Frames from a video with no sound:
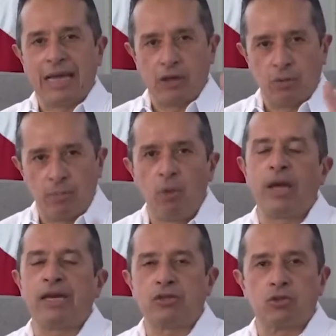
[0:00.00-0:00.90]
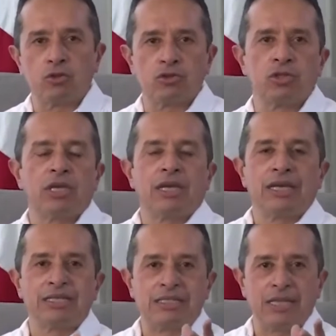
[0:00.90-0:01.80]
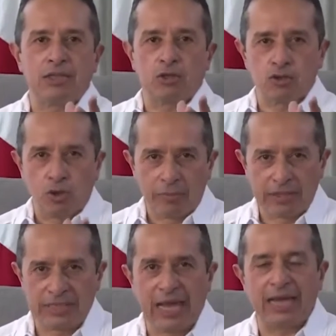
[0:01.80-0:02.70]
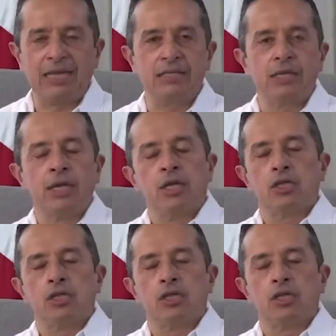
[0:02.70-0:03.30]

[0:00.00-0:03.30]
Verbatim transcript: aeropuertos, en centros comerciales,